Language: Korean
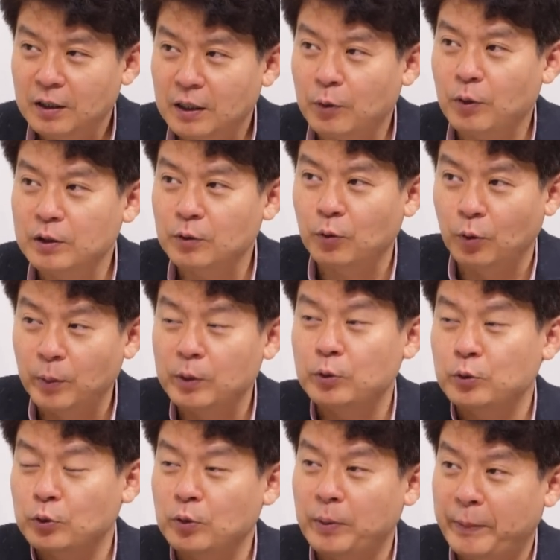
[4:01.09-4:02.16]
라고 하는 공모제
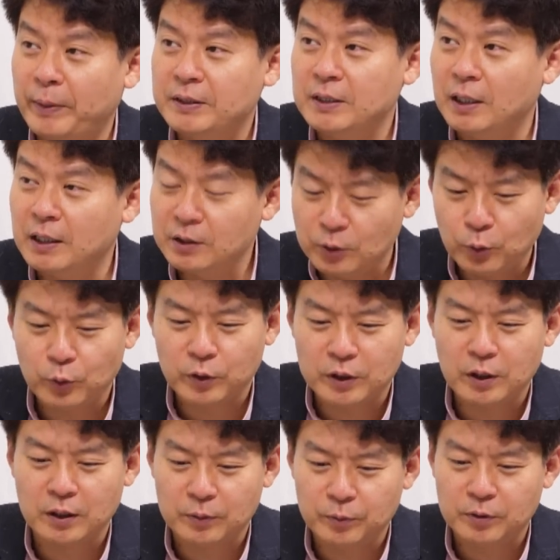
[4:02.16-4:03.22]
쪽도 만만치 않게 들어올
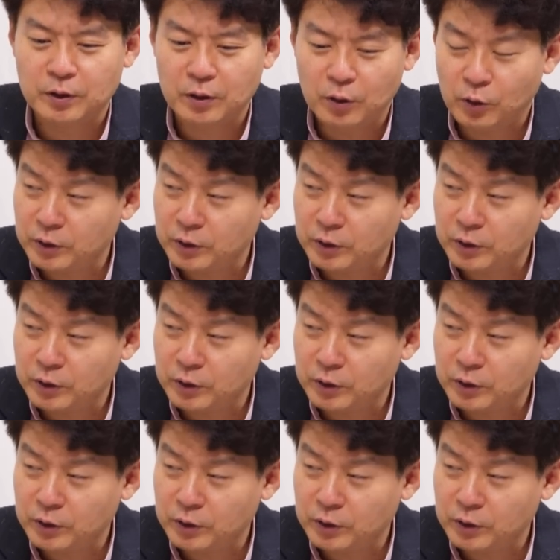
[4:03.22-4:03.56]
때, 거기